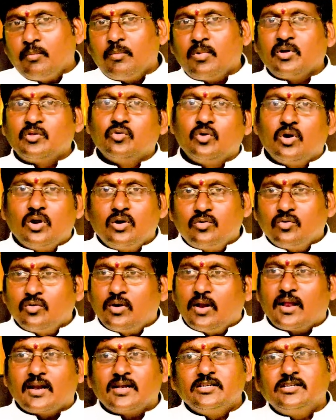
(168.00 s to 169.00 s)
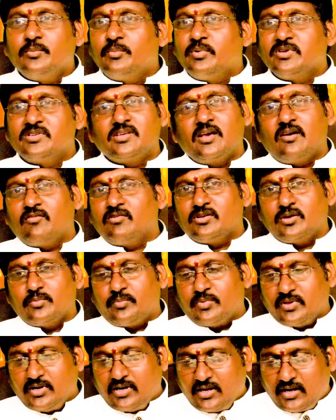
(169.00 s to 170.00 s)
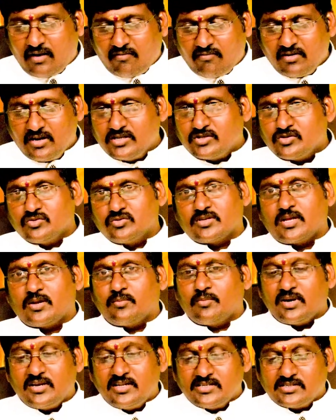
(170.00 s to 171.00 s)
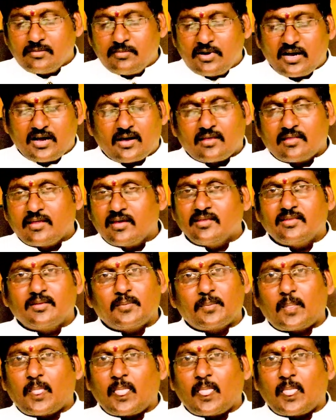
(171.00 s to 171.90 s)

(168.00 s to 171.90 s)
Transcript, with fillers: బంధువులు అంటున్నారని చెప్పేసి ఆవిడ చెప్పింది నేను గవలేసి చూశాను మరి నిజమా కాదా ఇది